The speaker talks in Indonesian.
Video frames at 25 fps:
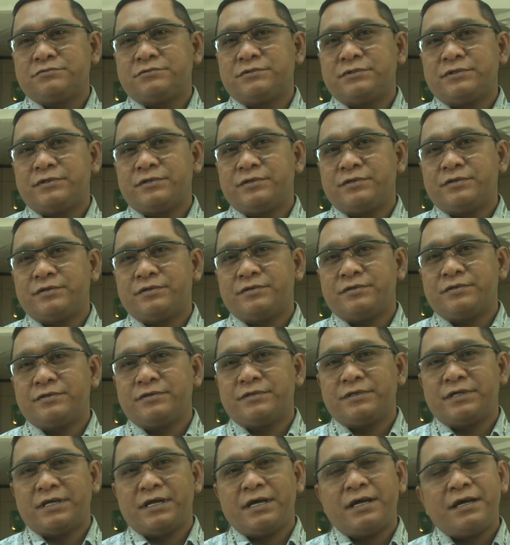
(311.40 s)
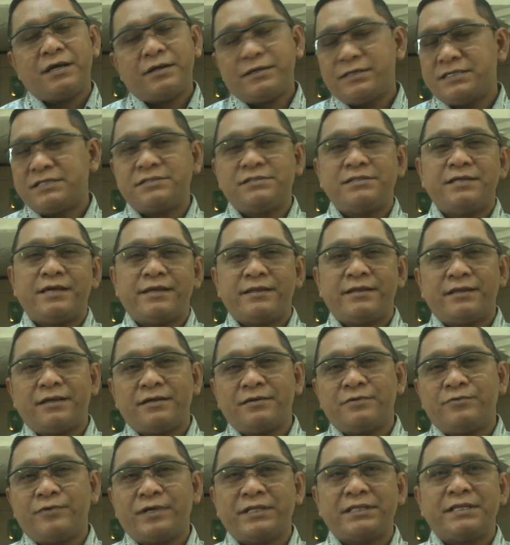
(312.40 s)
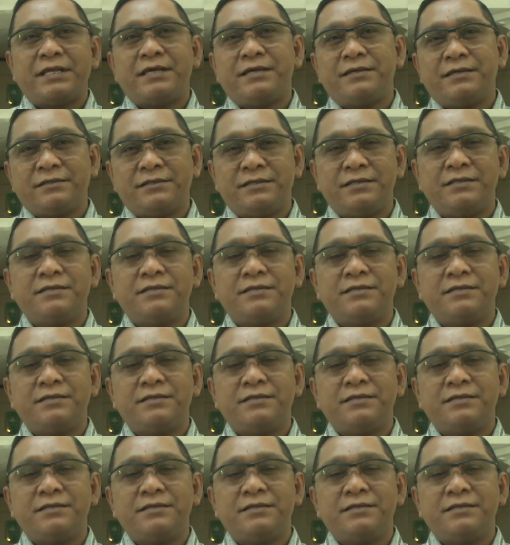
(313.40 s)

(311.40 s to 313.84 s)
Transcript: uh, ya ikhtiar yang kuat lah yang